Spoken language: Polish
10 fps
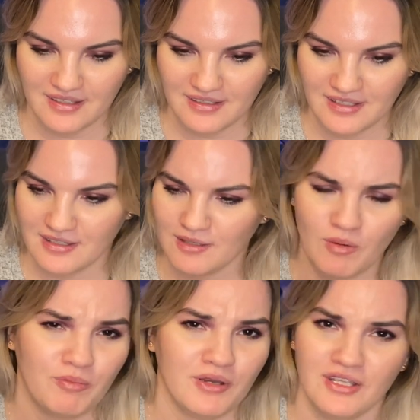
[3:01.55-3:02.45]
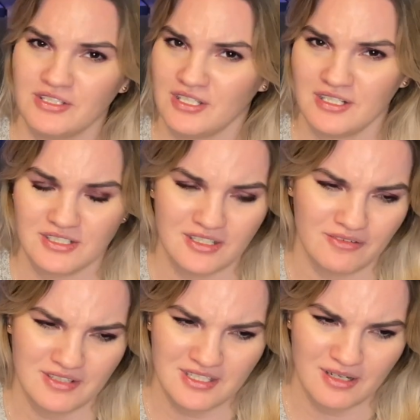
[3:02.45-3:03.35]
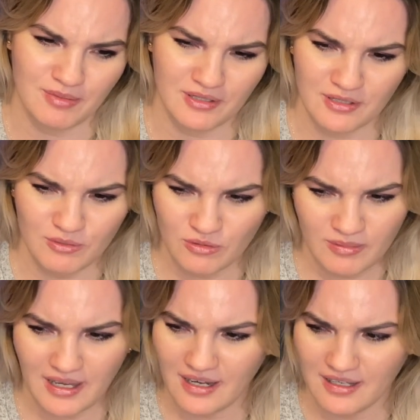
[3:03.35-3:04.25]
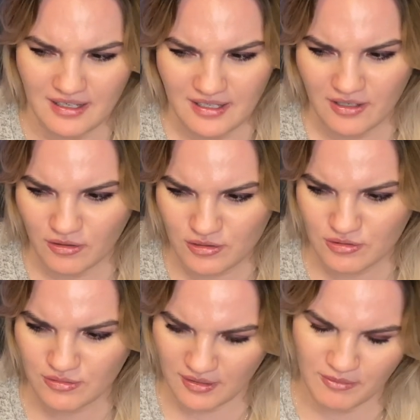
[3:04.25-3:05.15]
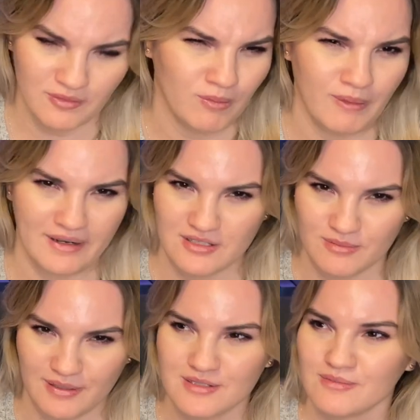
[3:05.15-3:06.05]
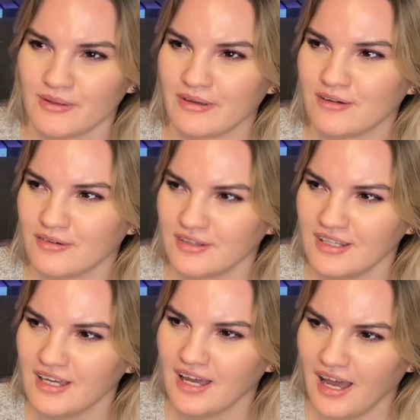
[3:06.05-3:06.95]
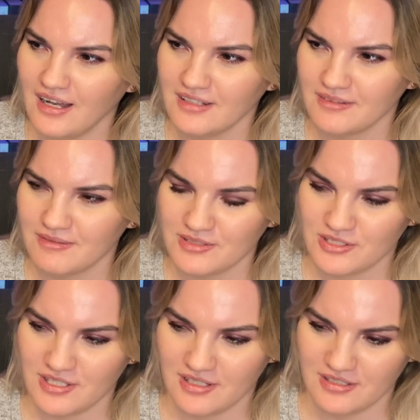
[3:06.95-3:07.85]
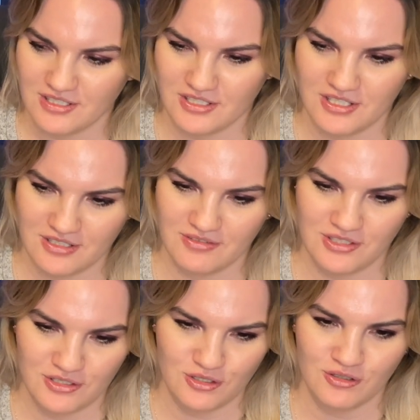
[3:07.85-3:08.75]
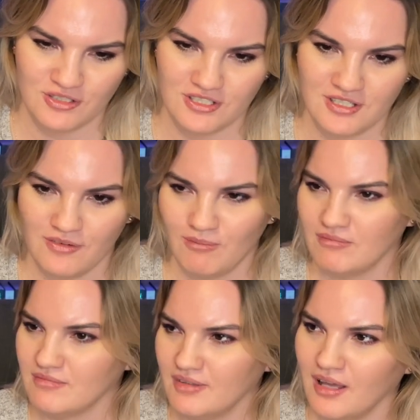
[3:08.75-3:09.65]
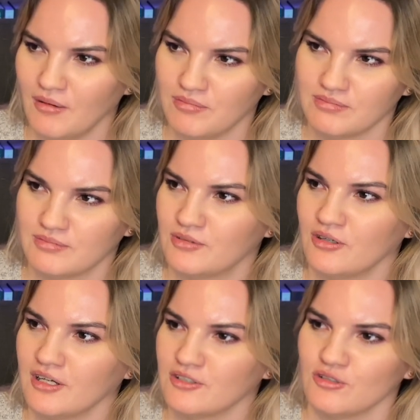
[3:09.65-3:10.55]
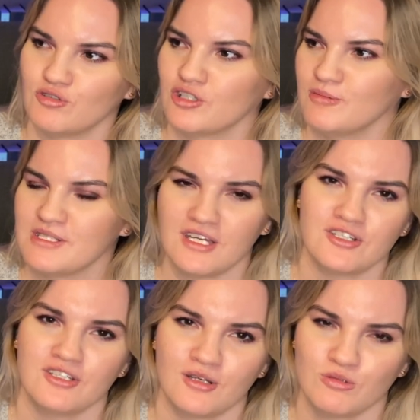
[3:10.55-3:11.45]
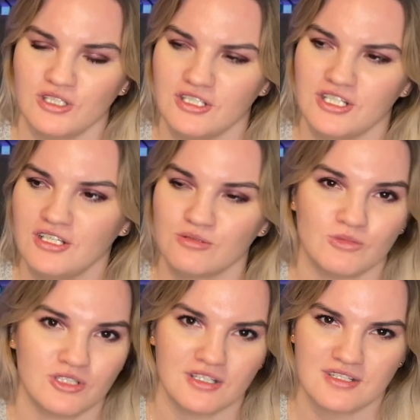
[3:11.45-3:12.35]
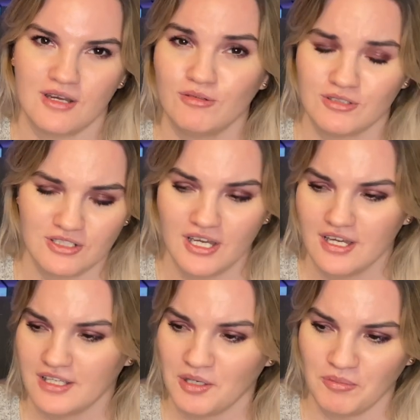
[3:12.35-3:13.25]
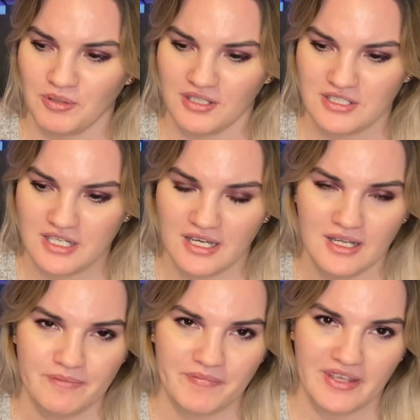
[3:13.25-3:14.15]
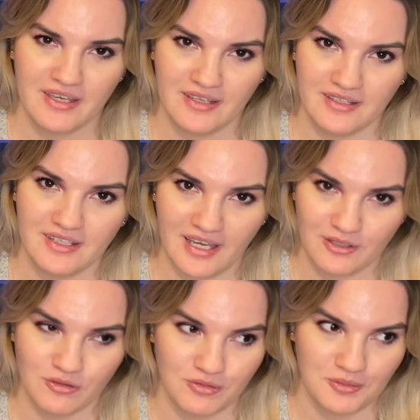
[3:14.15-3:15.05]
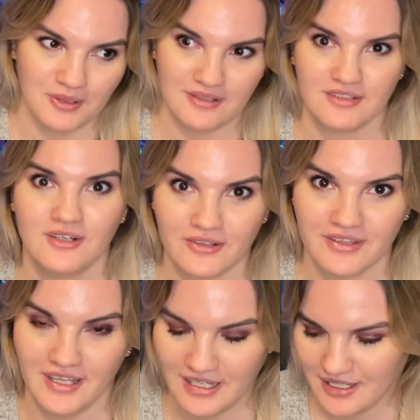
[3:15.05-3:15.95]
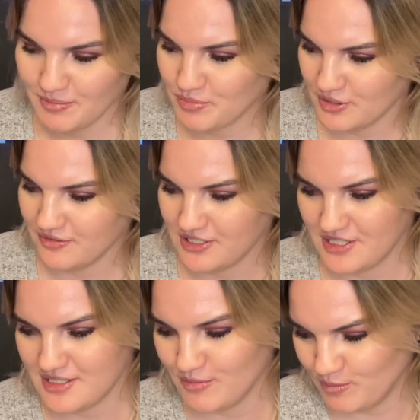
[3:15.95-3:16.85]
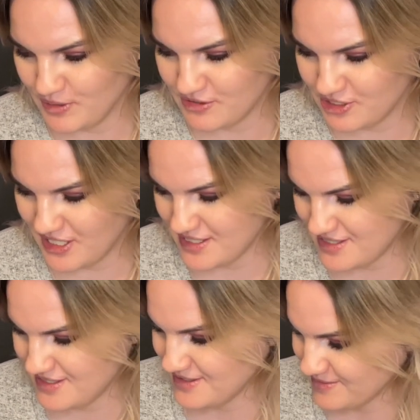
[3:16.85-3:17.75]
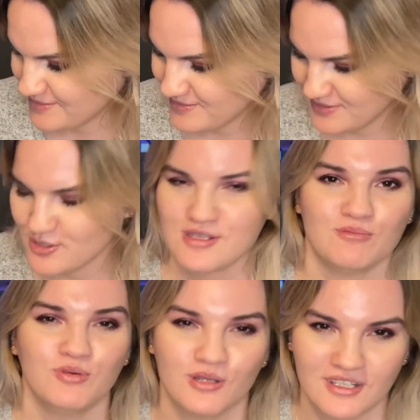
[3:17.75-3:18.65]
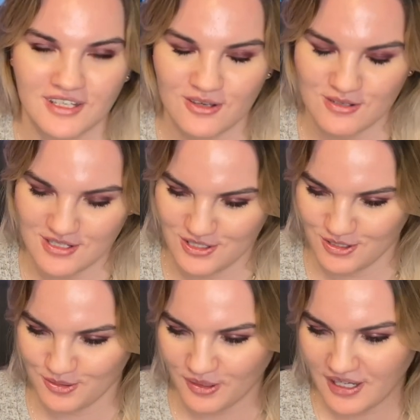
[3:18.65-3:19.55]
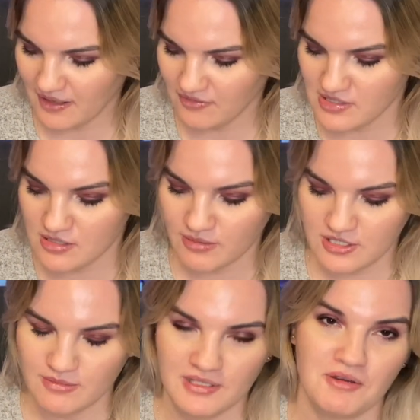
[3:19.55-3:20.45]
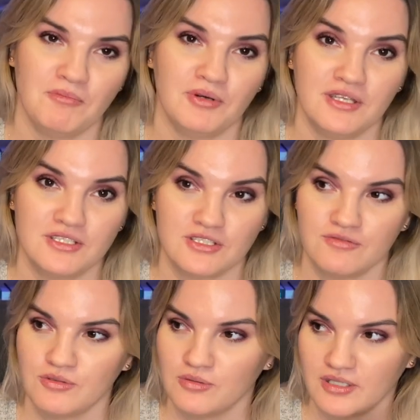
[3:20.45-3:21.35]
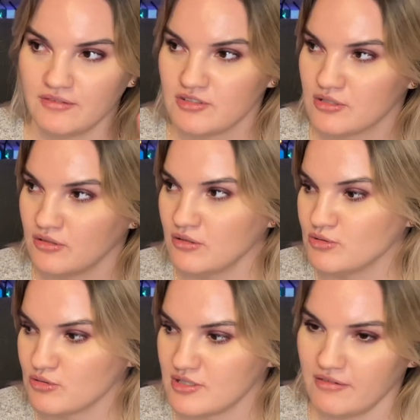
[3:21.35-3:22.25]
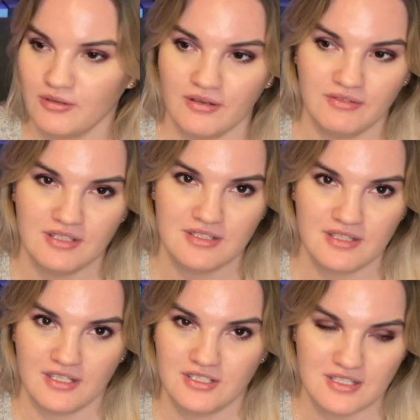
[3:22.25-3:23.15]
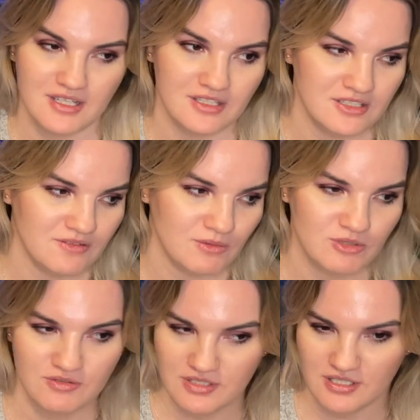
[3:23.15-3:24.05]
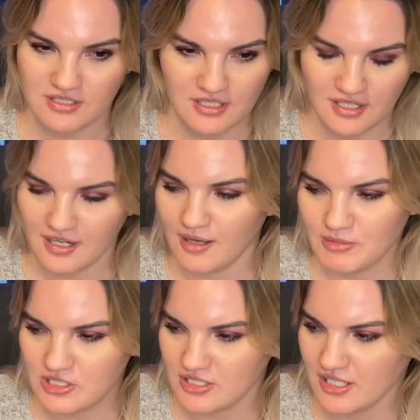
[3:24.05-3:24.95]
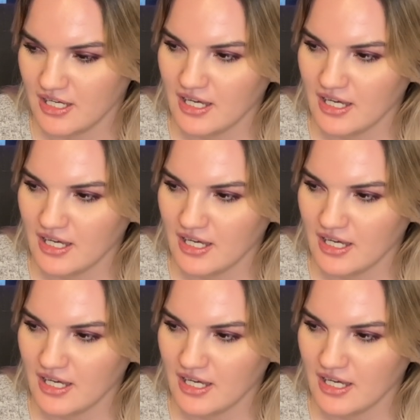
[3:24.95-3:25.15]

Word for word: nie, nie mam pojęcia, ile się nawet zarabia na tym YouTubie, ale oczekuję, mówię, bardzo, bardzo małej kwoty, ale się cieszę, że wiecie, że chociaż, nie wiem, na trochę książki mi starczy na jakąś jej część, może na całość, nie mam pojęcia, e, jak to w ogóle wygląda, ponieważ jestem no pierwszy raz dostępuje takiego zaszczytu, więc zobaczymy. Nie mam pojęcia, czy w ogóle ja wszystko dobrze ustawiłam, więc dajcie znać, nie wiem, czy widzieliście reklamy, czy nie,